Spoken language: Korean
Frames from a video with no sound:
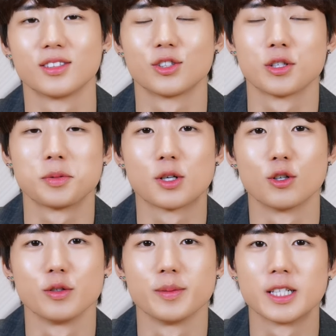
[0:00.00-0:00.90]
저스트비
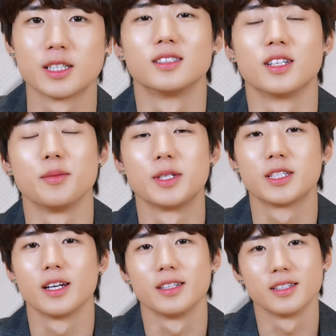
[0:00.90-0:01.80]
권우입니다. 제
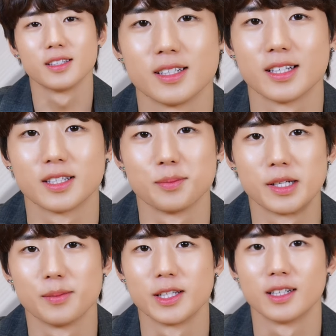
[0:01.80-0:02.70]
MBTI는
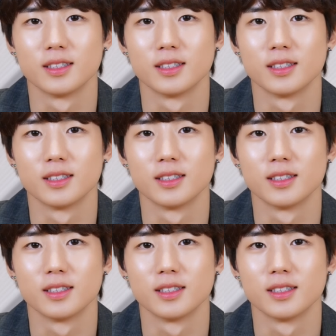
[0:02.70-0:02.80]
ENTP입니다.